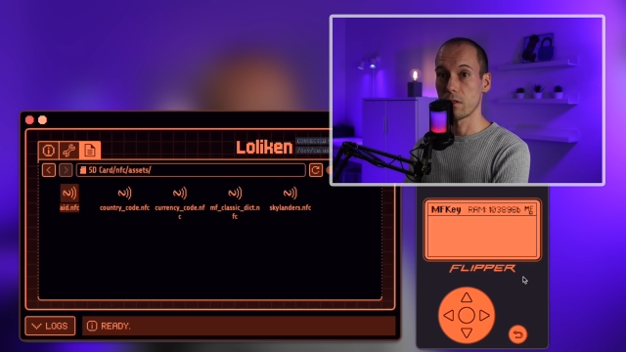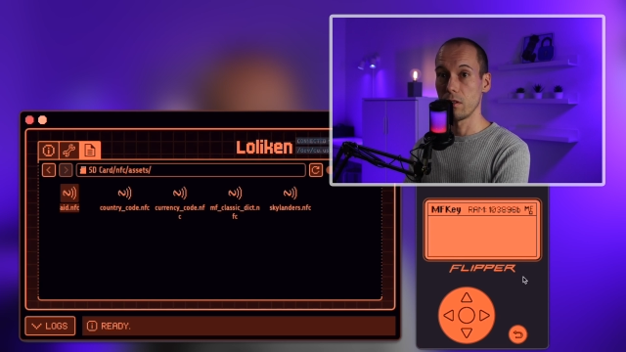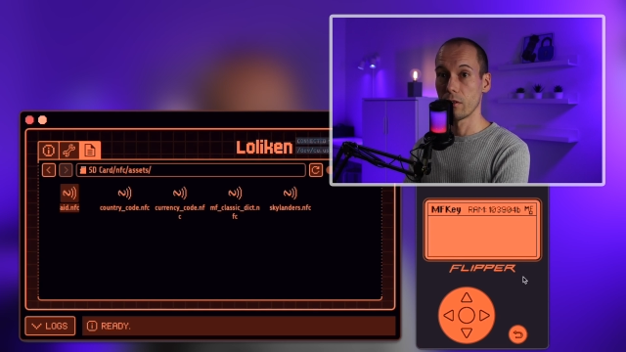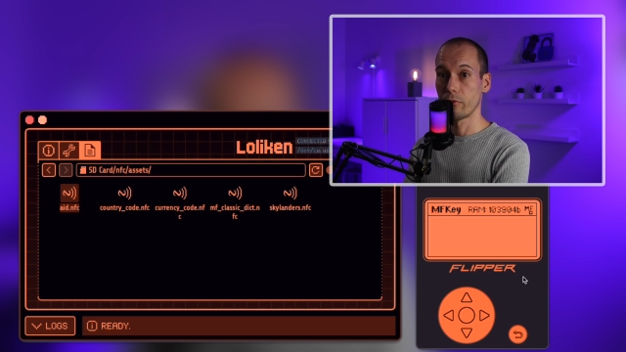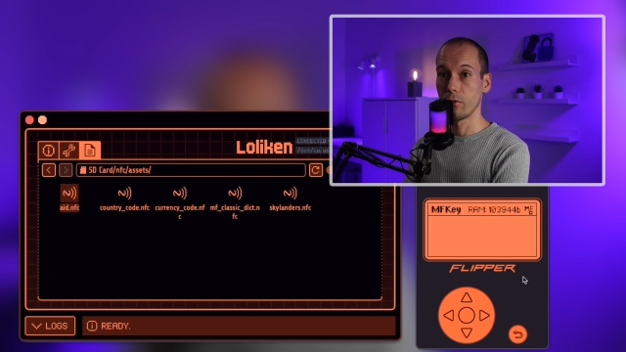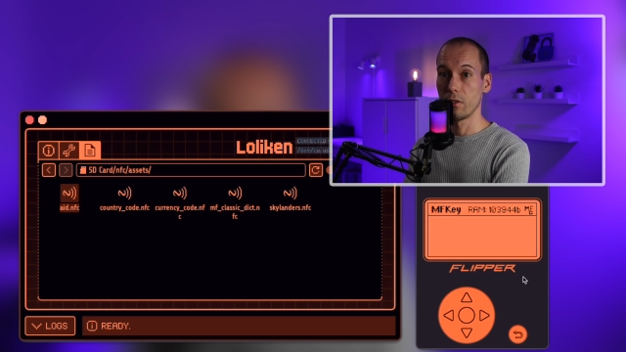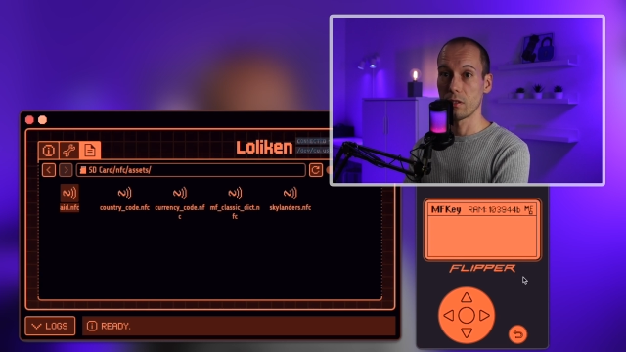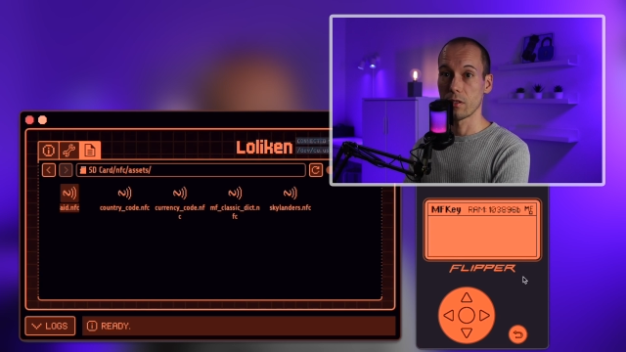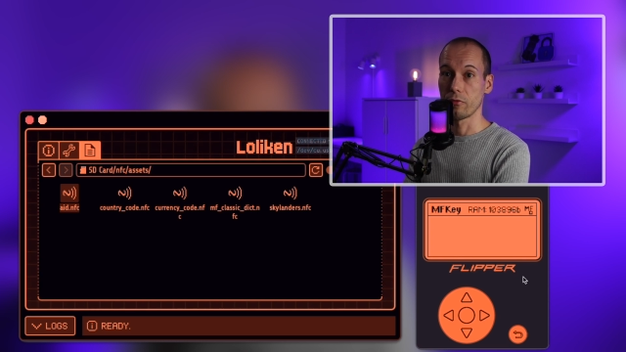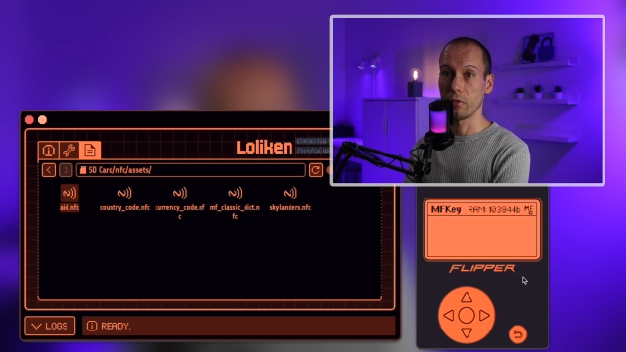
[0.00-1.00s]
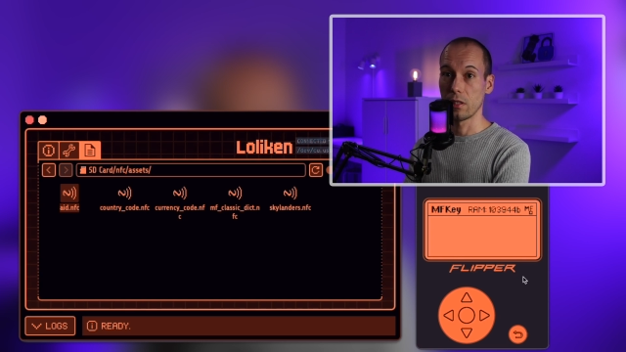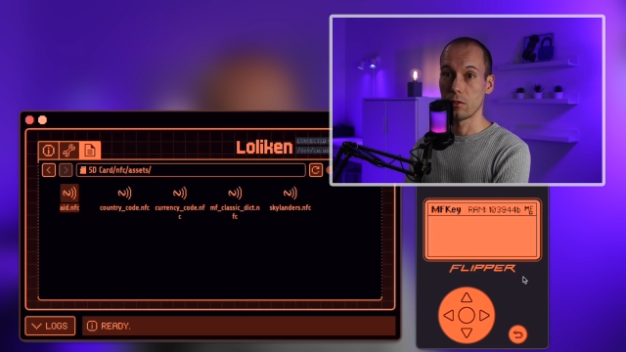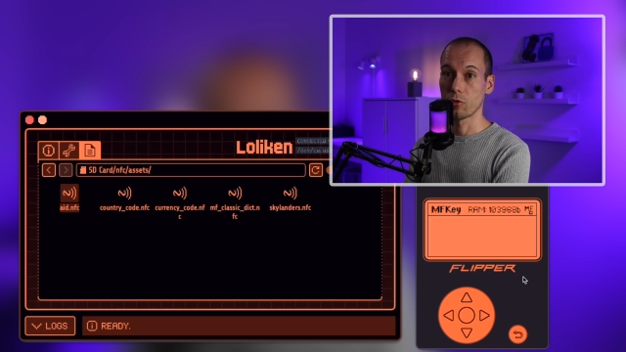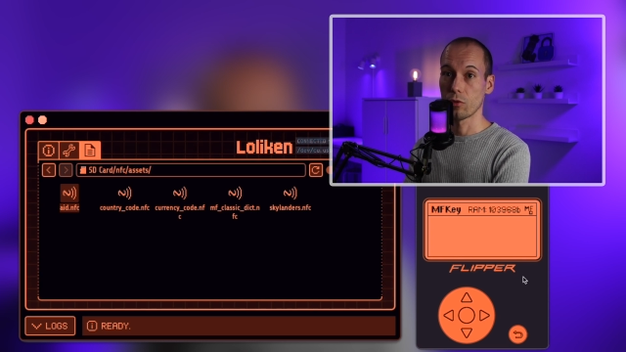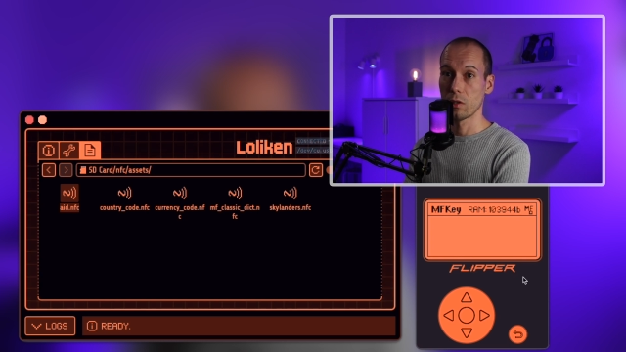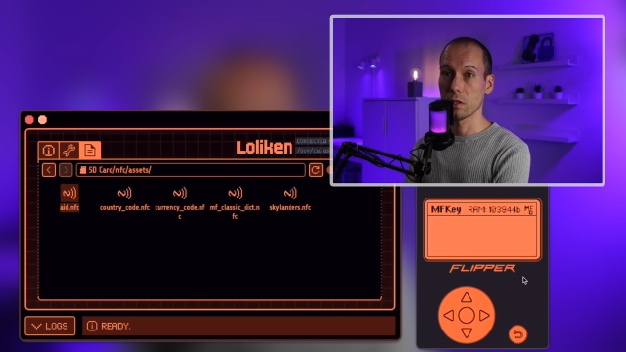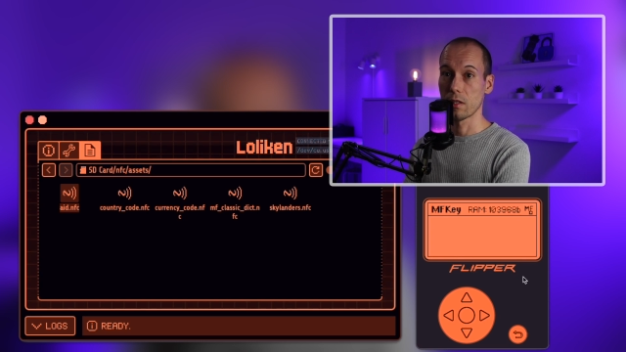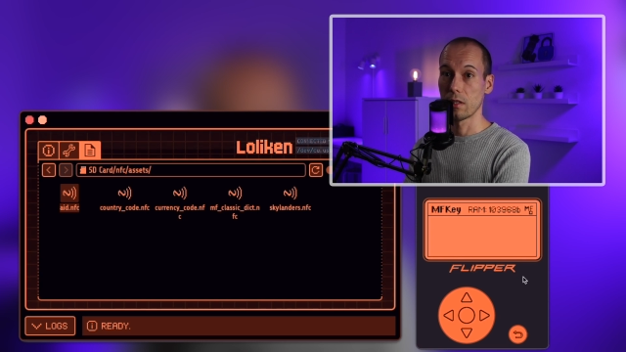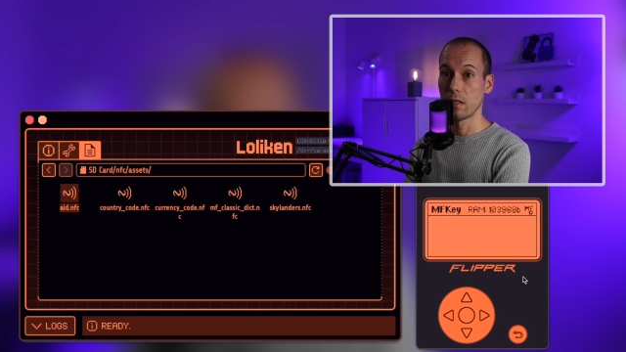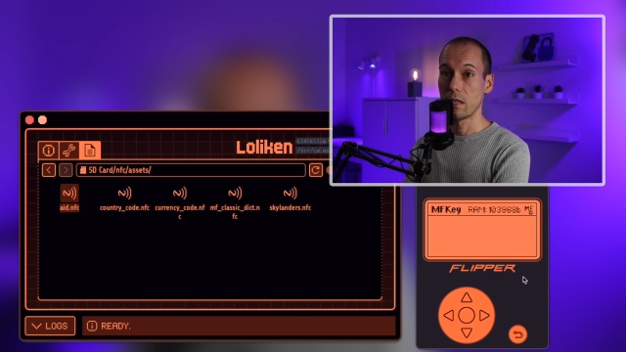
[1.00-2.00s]
die er für diese fehlenden
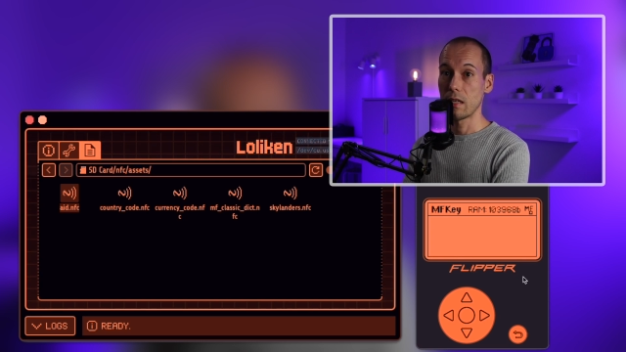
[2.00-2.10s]
Schlüssel